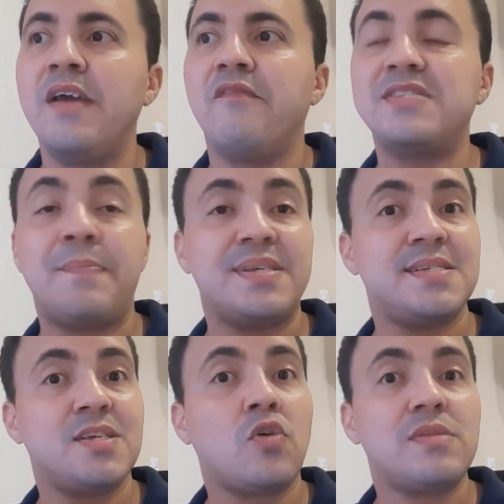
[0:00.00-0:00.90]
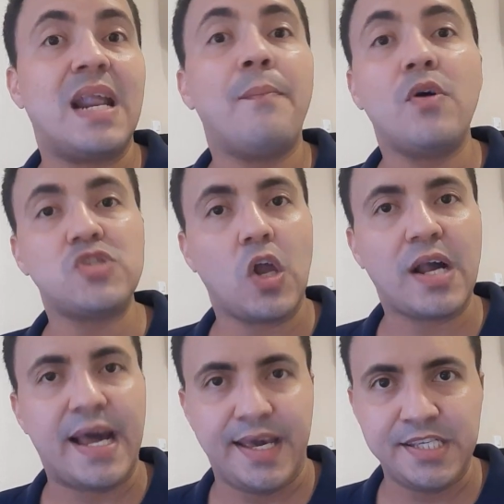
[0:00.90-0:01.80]
Você precisa encontrar bons
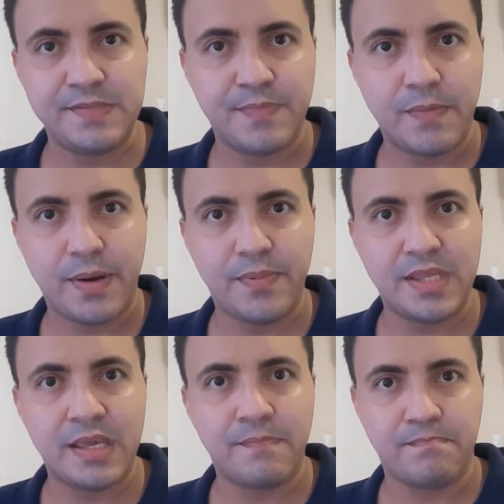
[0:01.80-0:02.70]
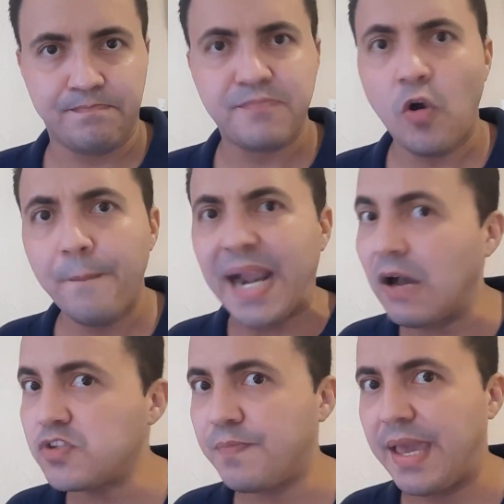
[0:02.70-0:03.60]
locais para poder
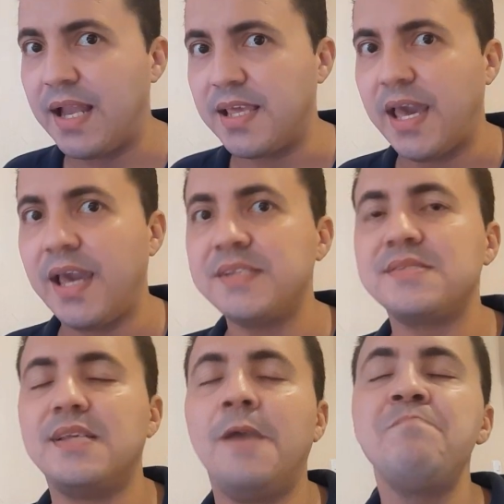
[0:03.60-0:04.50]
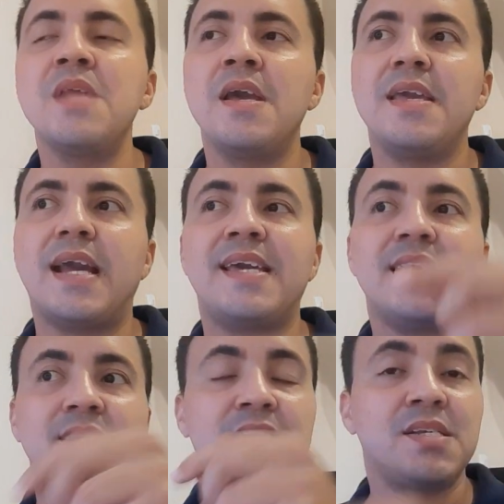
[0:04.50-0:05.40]
comprar os PLRs, né? E aqui
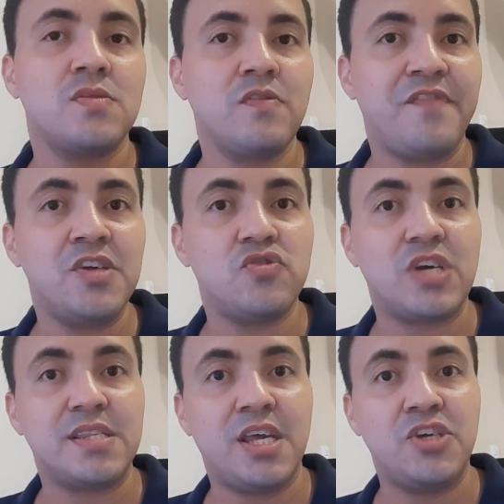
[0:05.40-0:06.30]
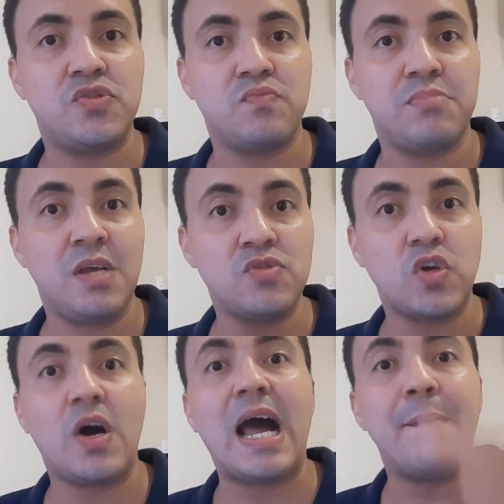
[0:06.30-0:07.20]
na descrição do vídeo eu já deixo não
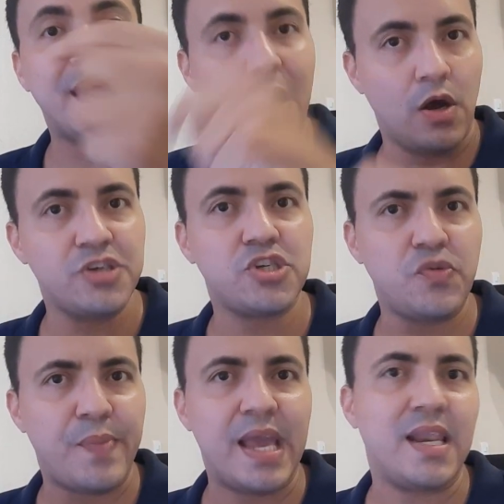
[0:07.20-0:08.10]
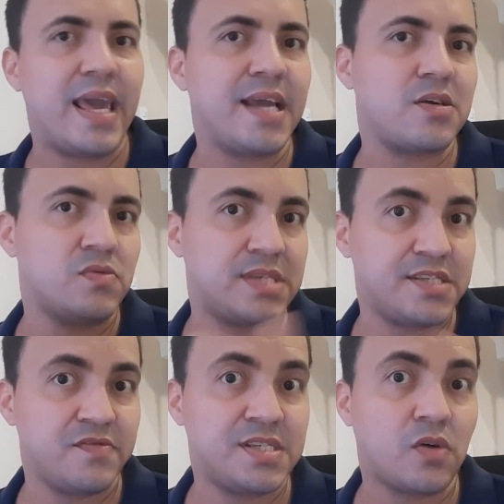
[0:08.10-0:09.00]
só a minha loja de PLR, que eu não sei
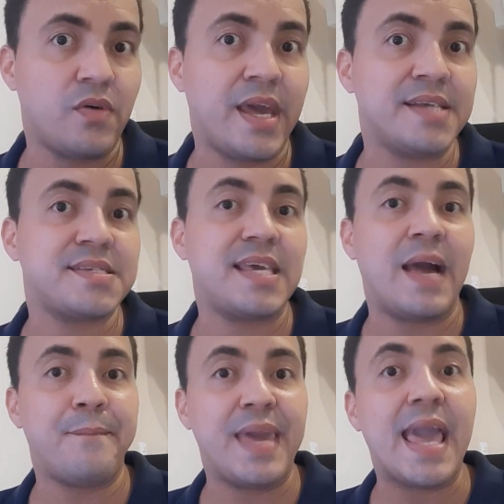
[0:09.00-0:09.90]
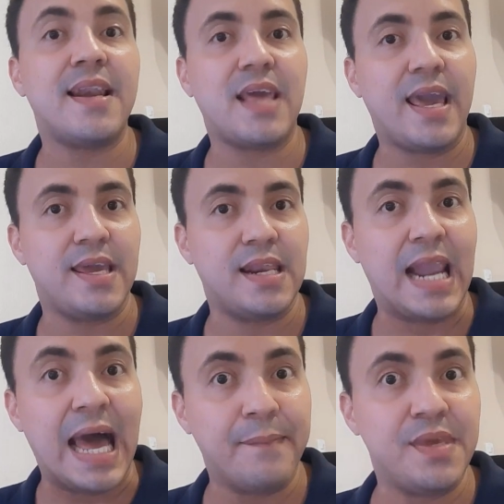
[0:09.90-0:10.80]
se você conhece, que é a PLR
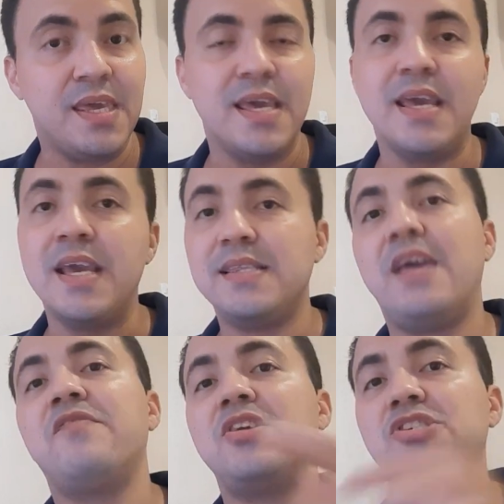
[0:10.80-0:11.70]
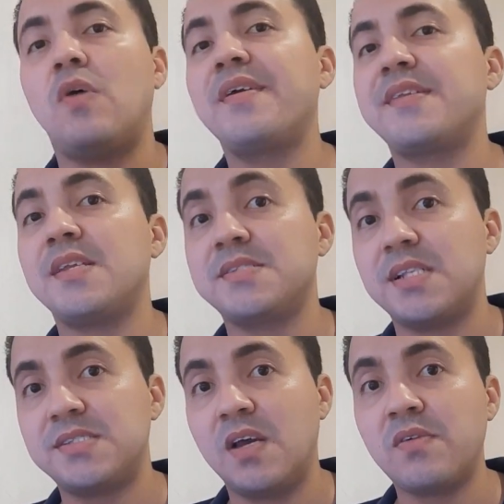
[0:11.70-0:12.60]
Lab, né? Eu vou deixar o link na
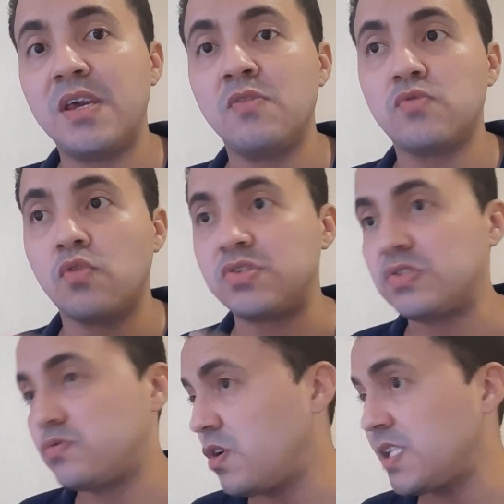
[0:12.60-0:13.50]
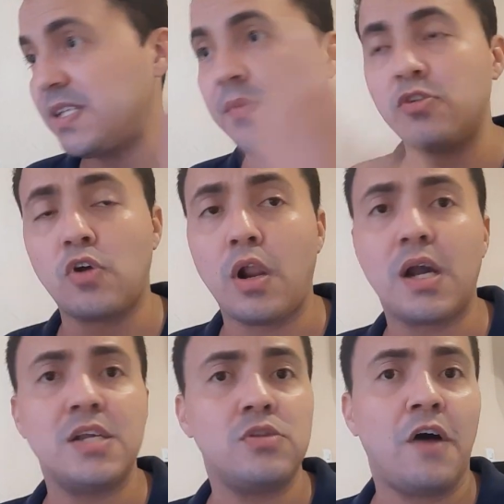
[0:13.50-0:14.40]
descrição, que eu tô toda semana eu tô
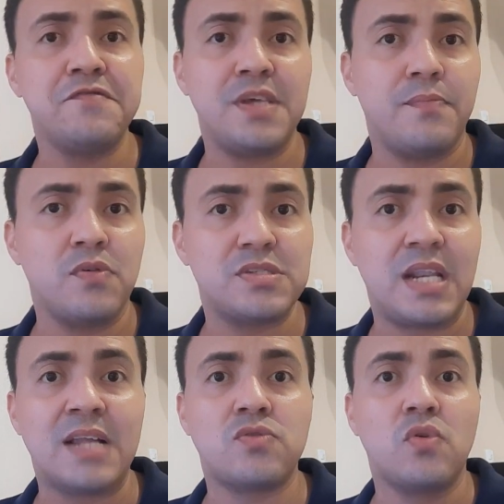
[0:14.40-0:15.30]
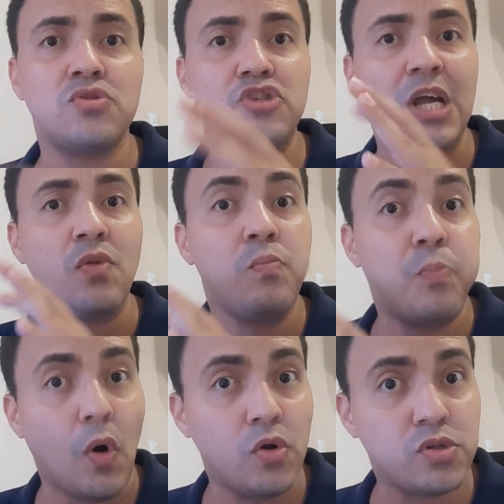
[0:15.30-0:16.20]
colocando novos e-books lá, todos já no
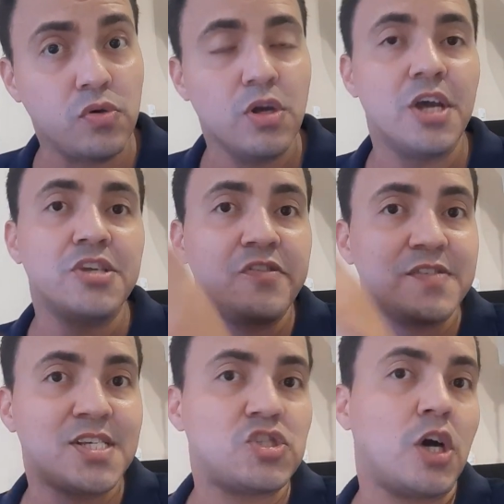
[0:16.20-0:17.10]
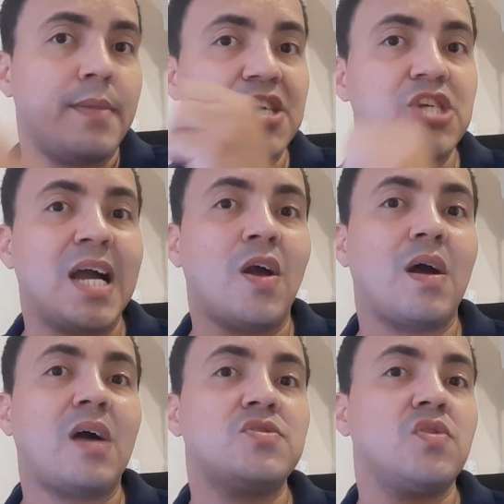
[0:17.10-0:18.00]
ponto de você só baixar,
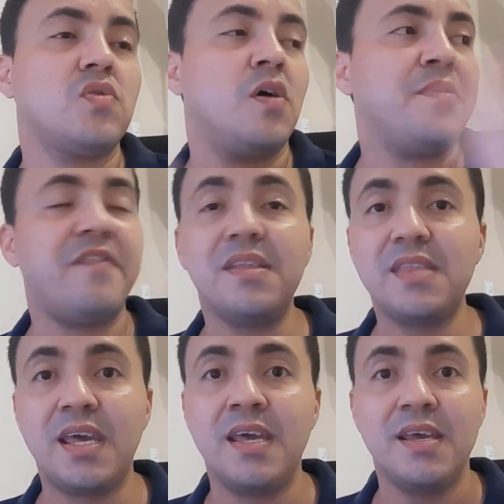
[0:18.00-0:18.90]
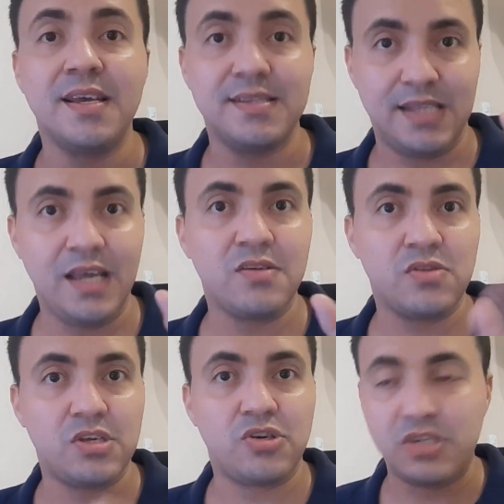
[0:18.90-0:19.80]
colocar o seu nome e vender, né?
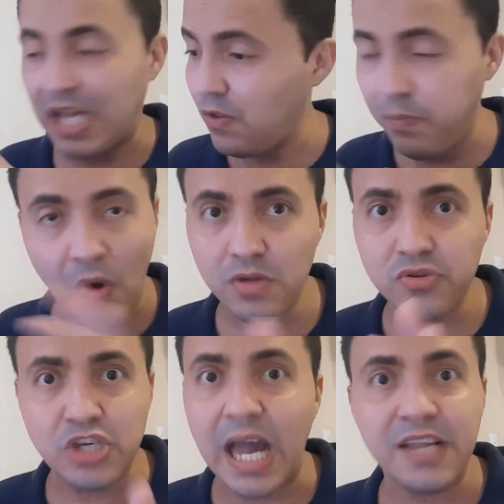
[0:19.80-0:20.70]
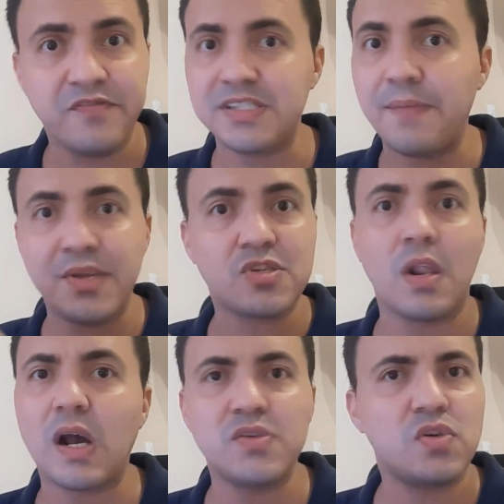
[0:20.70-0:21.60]
Eu, já no ponto já de você apenas
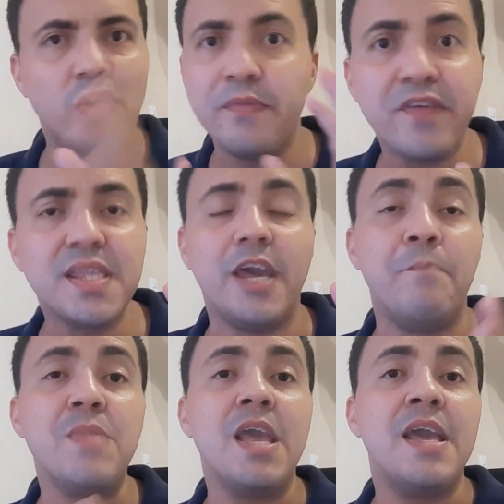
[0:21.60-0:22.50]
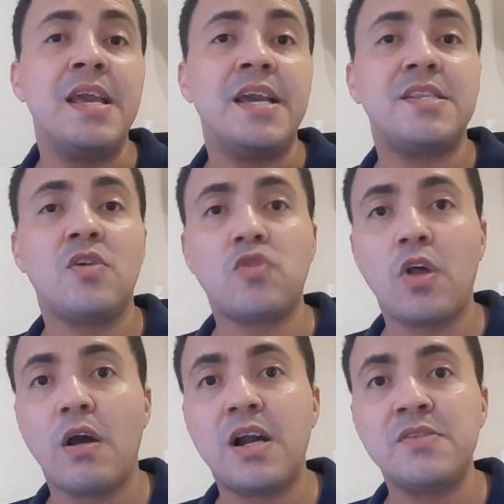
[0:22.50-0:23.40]
colocar o seu nome e vender. Então eu tô
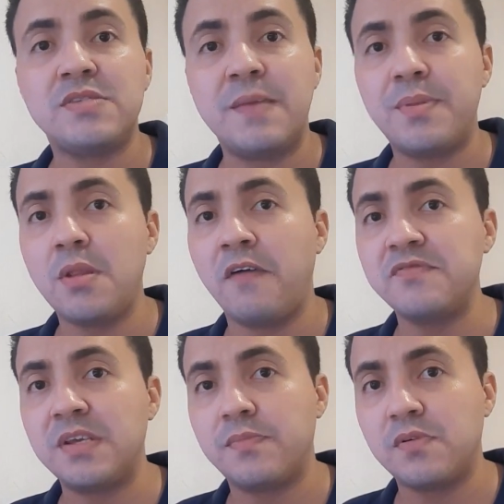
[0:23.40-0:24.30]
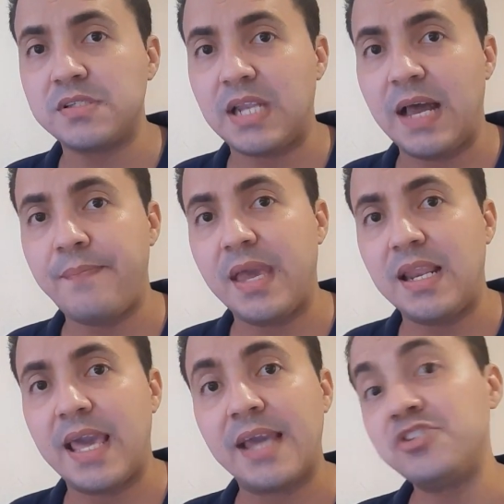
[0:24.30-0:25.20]
colocando sempre novos e-books lá,
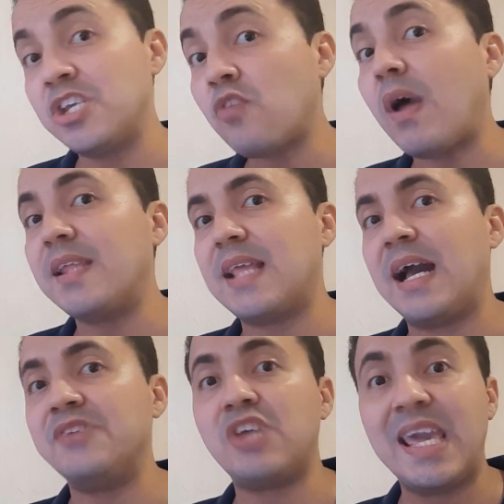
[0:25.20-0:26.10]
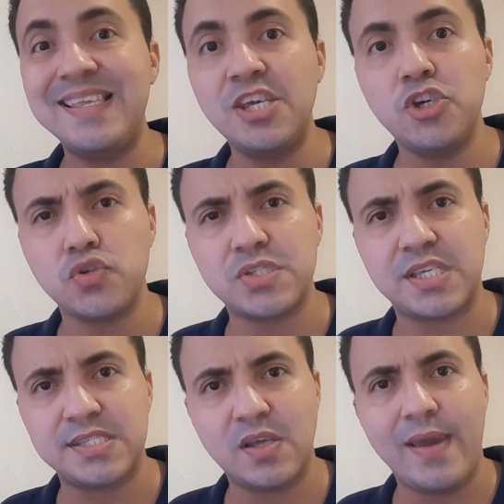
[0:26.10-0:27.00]
PLR de qualidade, em nichos
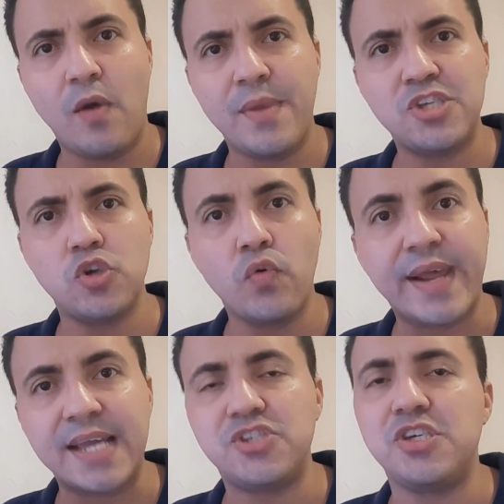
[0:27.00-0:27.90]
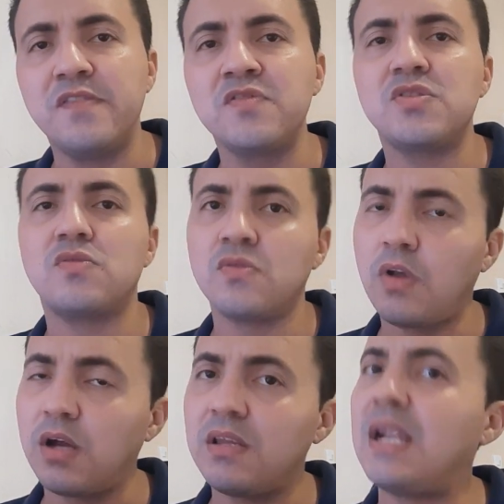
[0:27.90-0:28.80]
que são realmente lucrativos, estou
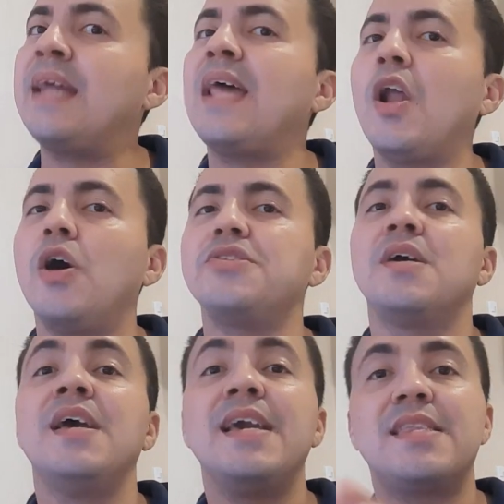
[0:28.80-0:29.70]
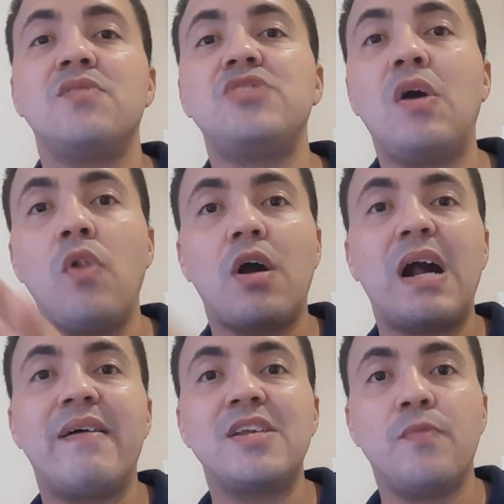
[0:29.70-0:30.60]
colocando lá na loja. Então já é um
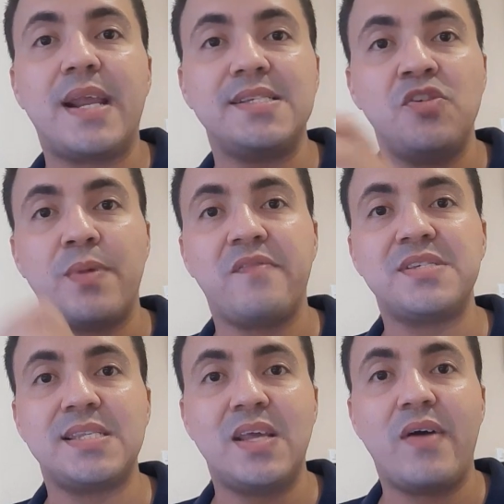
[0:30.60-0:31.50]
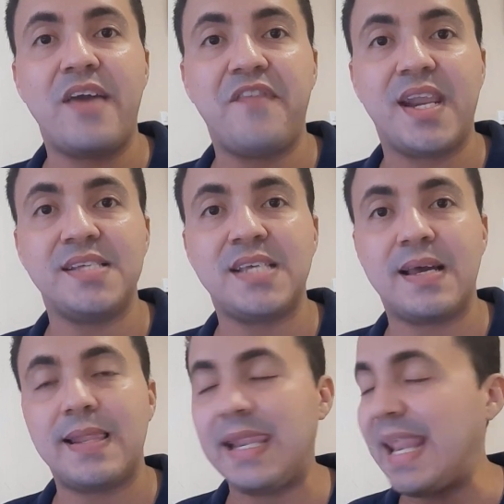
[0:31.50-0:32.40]
local aqui no Brasil para você ter uma
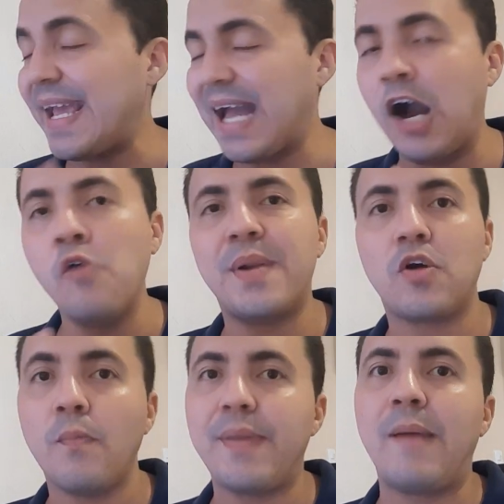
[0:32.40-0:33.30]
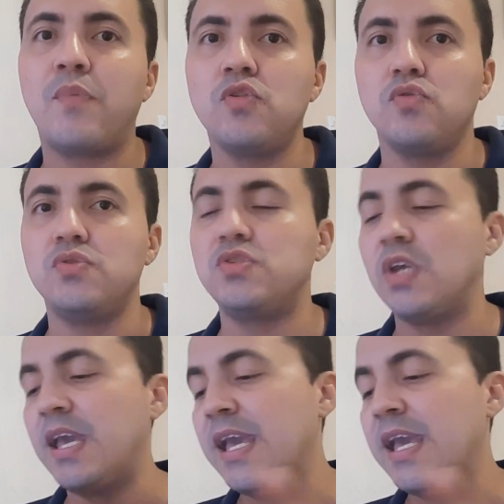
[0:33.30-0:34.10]
referência legal para comprar produtos.